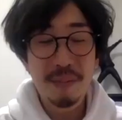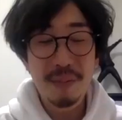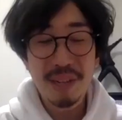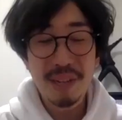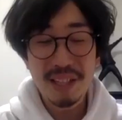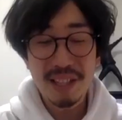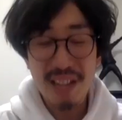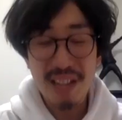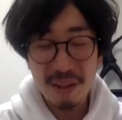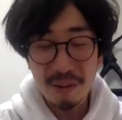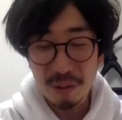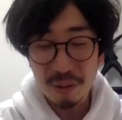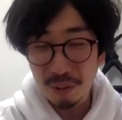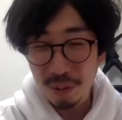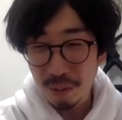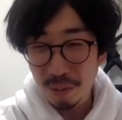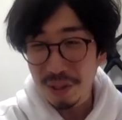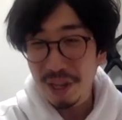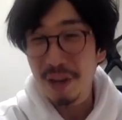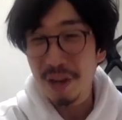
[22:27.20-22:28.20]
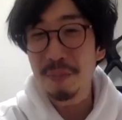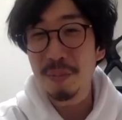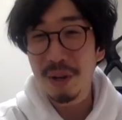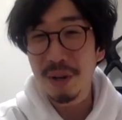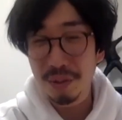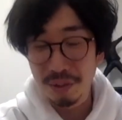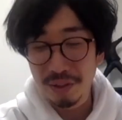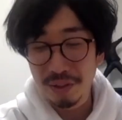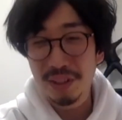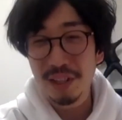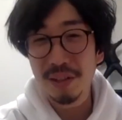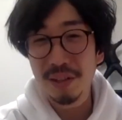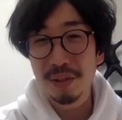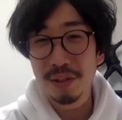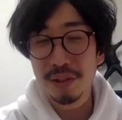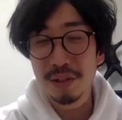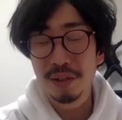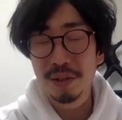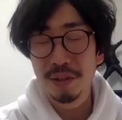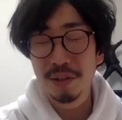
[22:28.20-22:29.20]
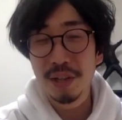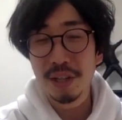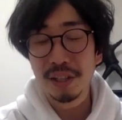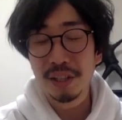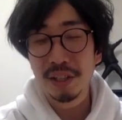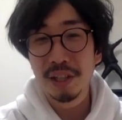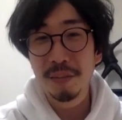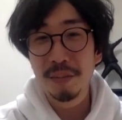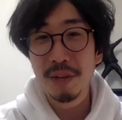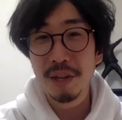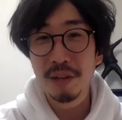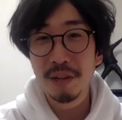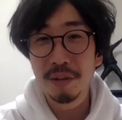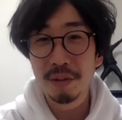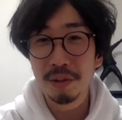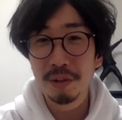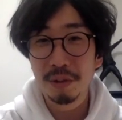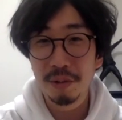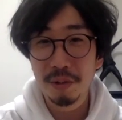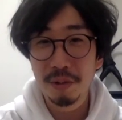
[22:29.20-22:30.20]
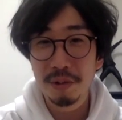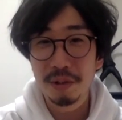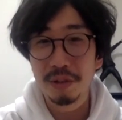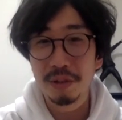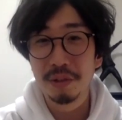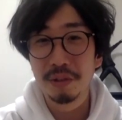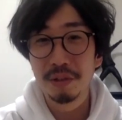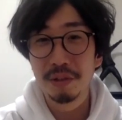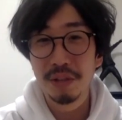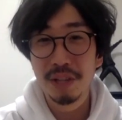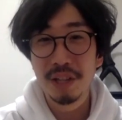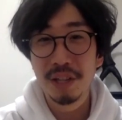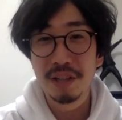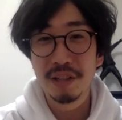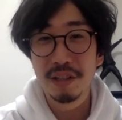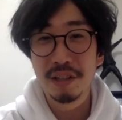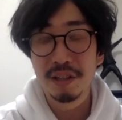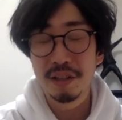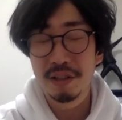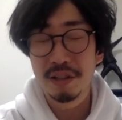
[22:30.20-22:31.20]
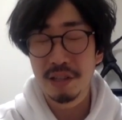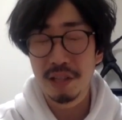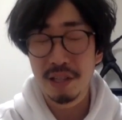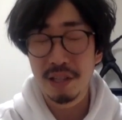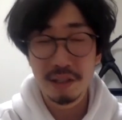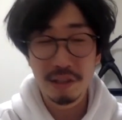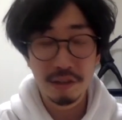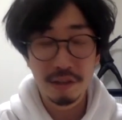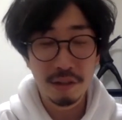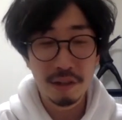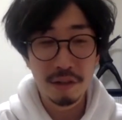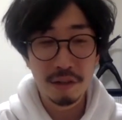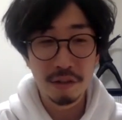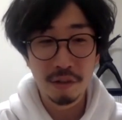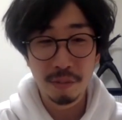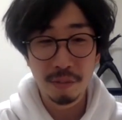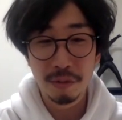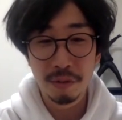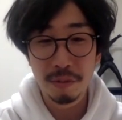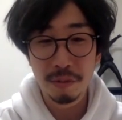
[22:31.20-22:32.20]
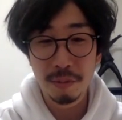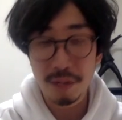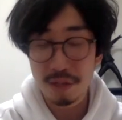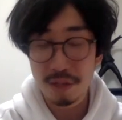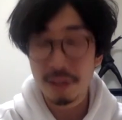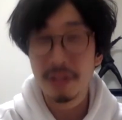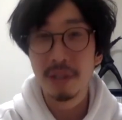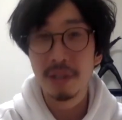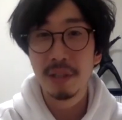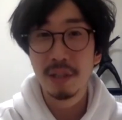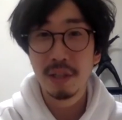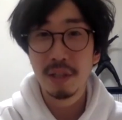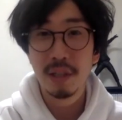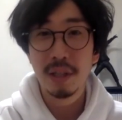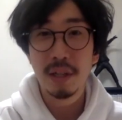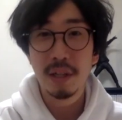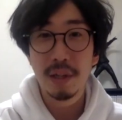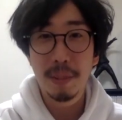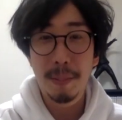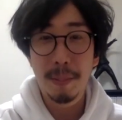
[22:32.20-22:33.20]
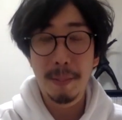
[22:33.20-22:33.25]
張りたいことを頑張るっていう、すごく当たり前のことを、そのフリーランスは実現してくれると思います。う